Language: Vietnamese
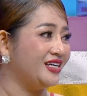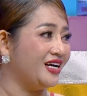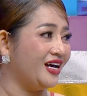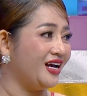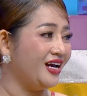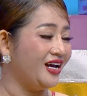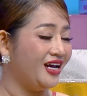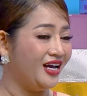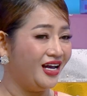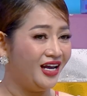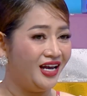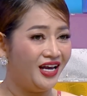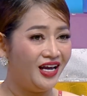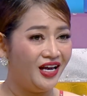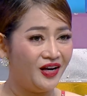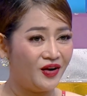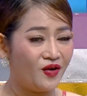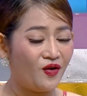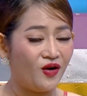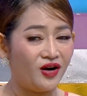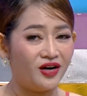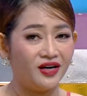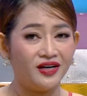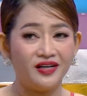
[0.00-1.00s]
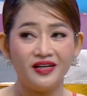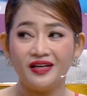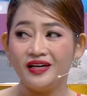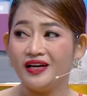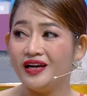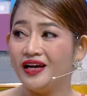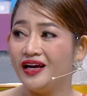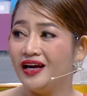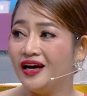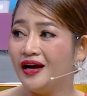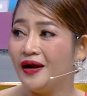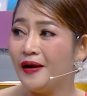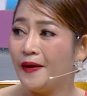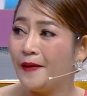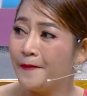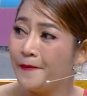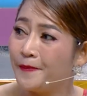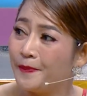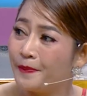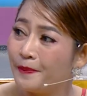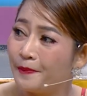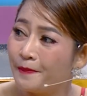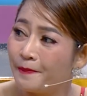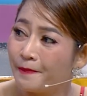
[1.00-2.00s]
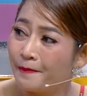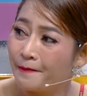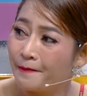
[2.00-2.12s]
bà bà còn mà cứ xa